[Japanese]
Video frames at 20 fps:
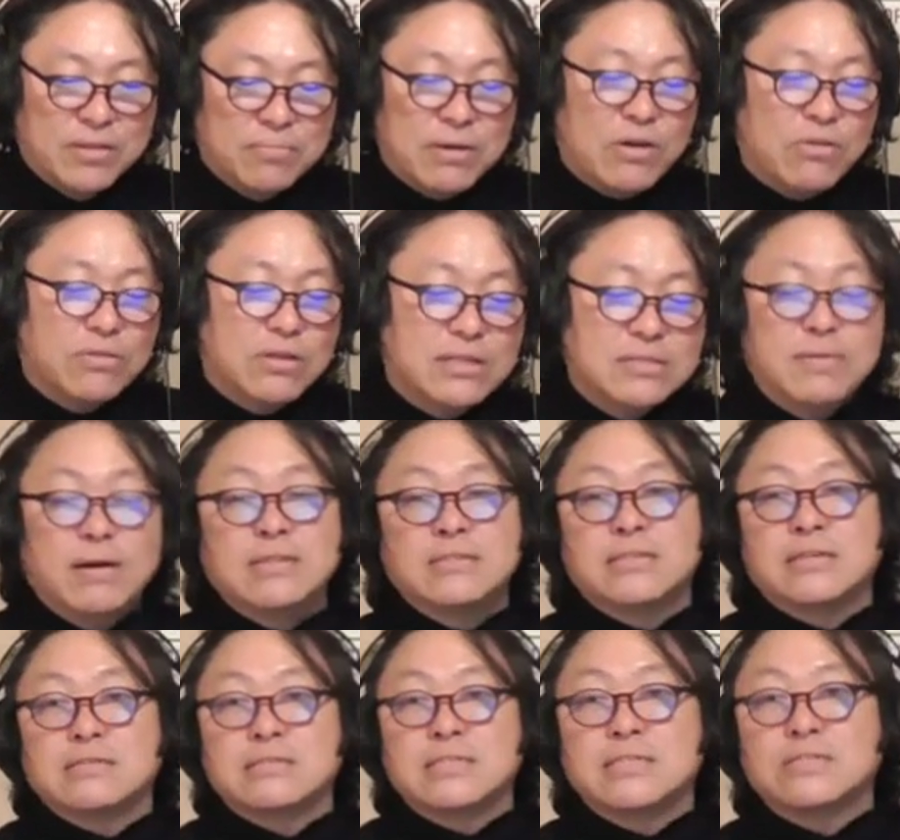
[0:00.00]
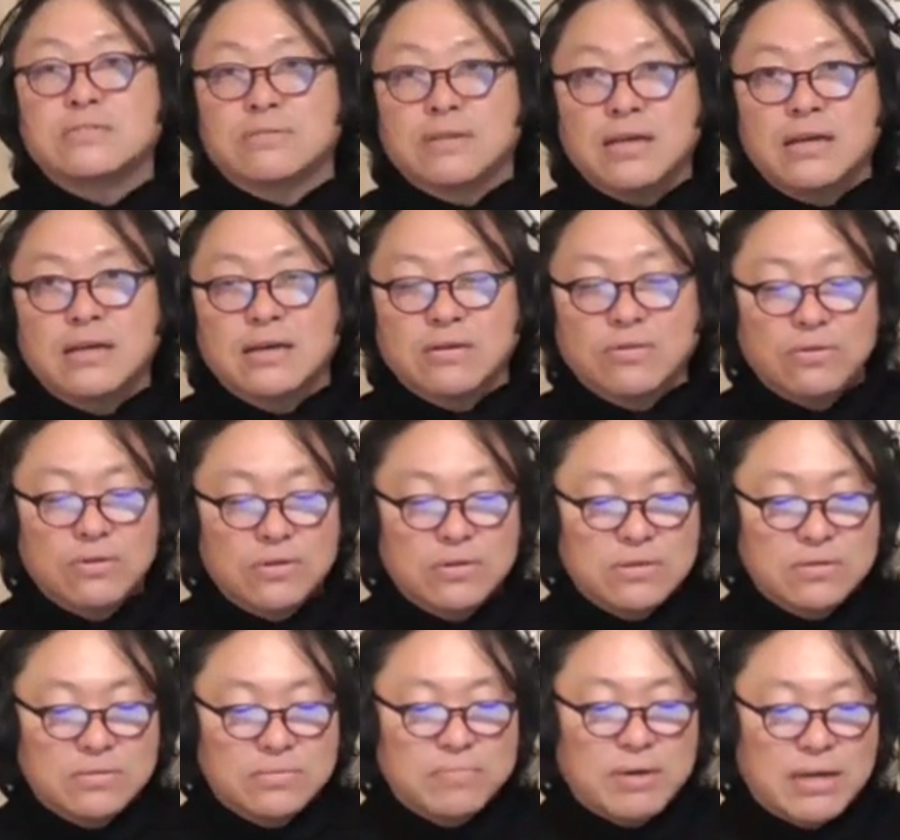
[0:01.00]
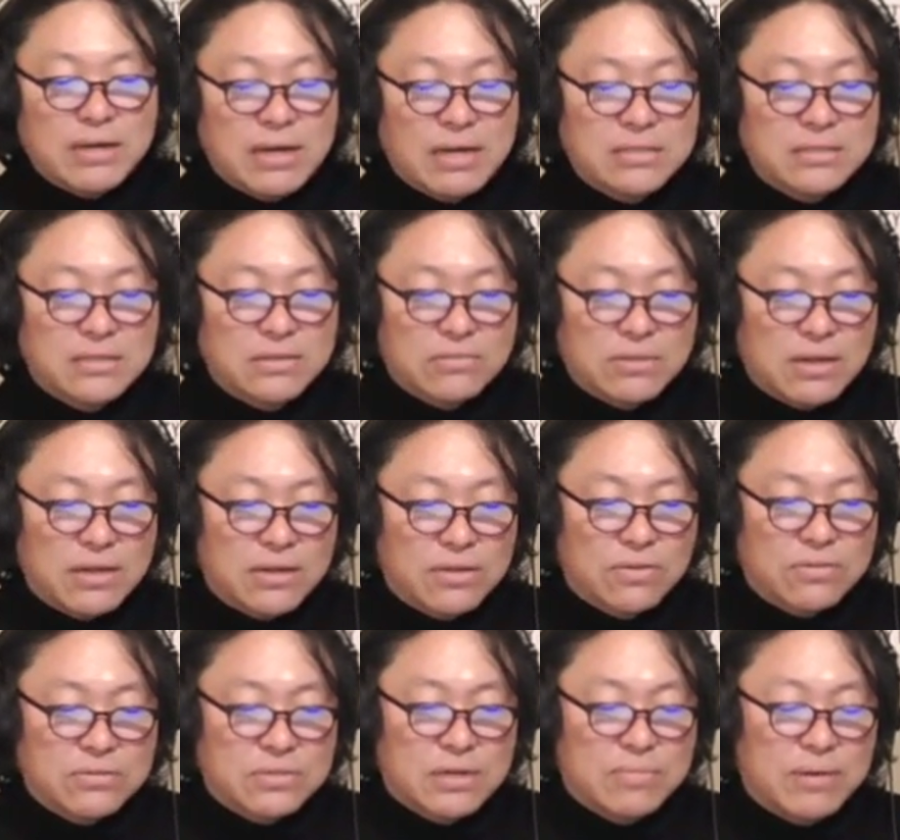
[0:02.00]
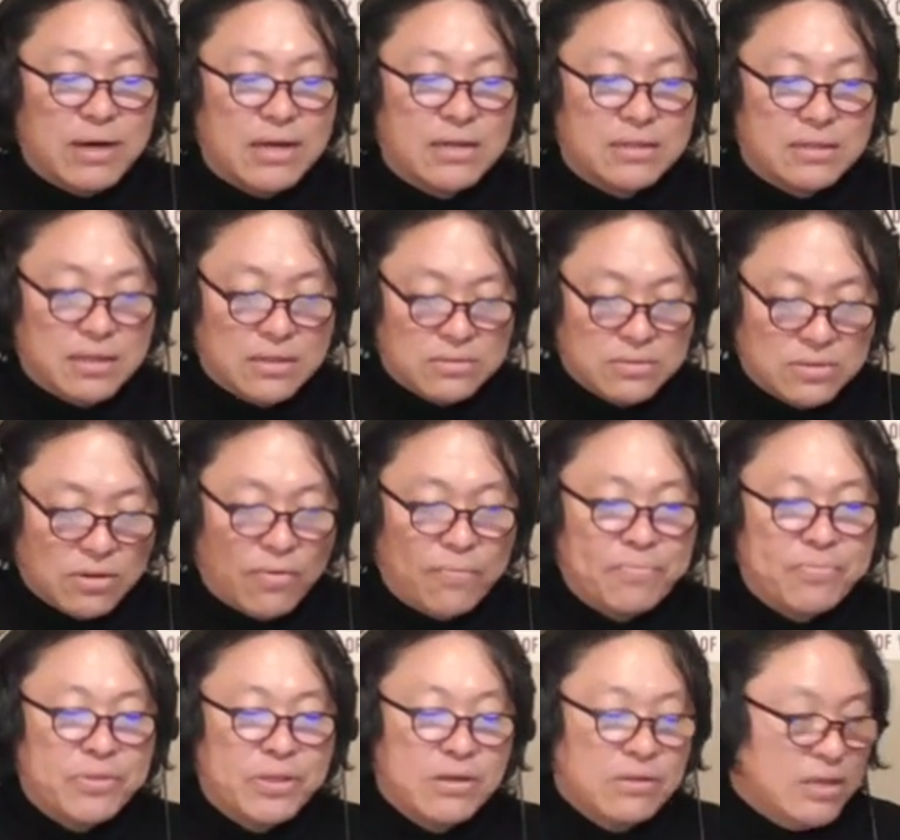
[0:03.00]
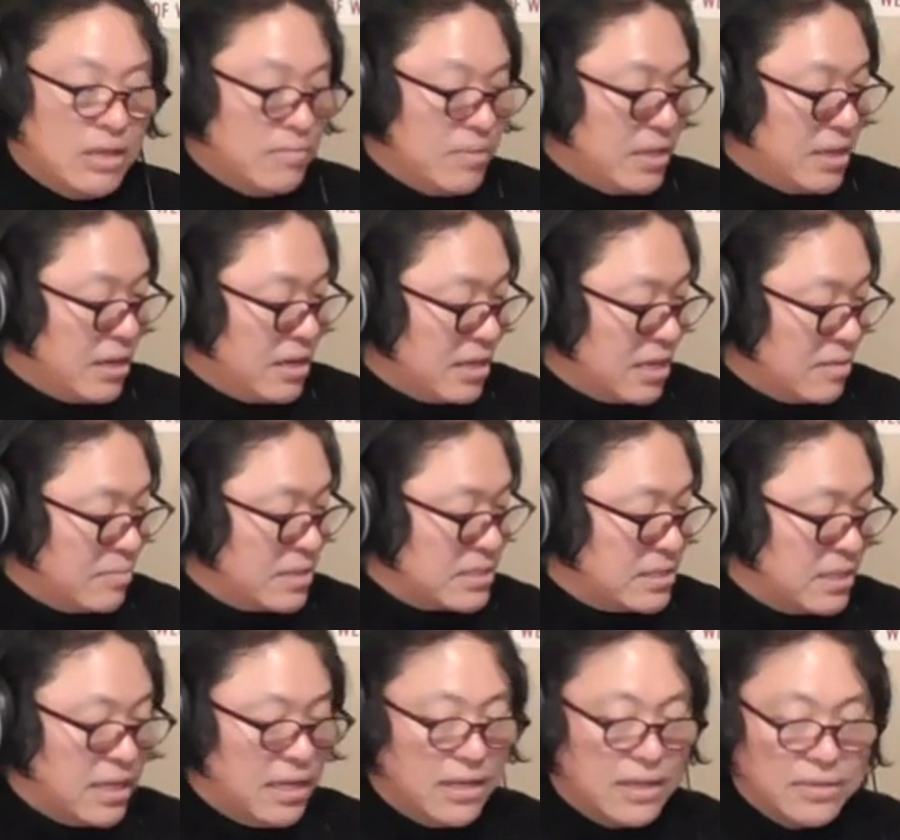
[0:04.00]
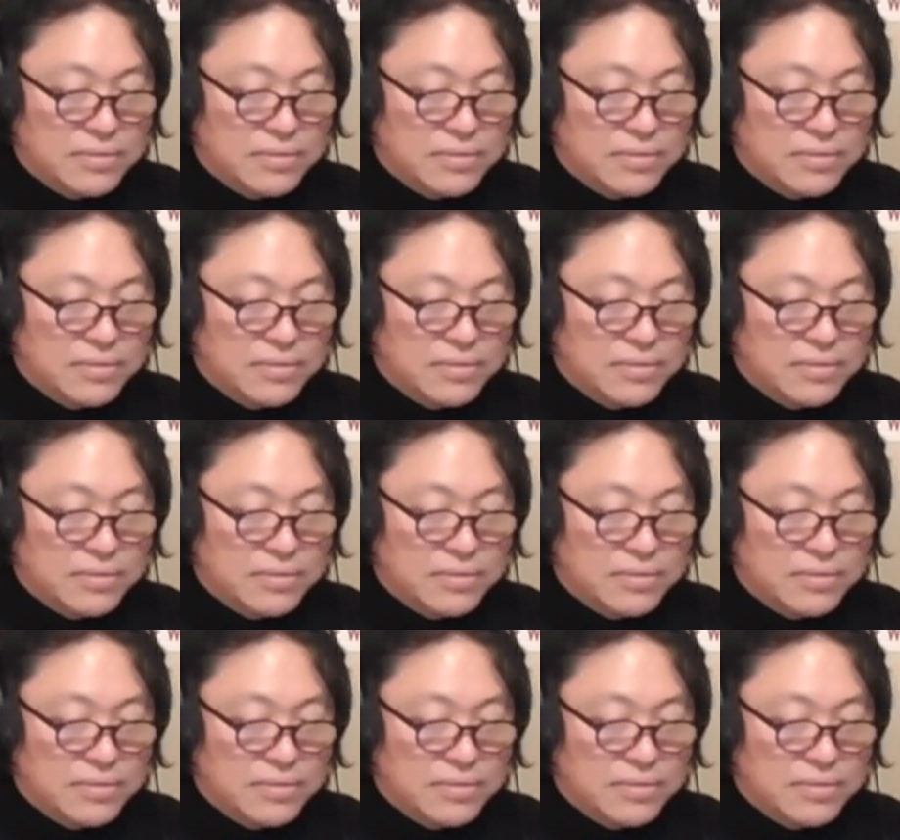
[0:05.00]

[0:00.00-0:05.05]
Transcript: まあ、この辺盤石ですよね。こういう、まあ、完成度の高い曲がま入っていると。で、今流れてきましたね。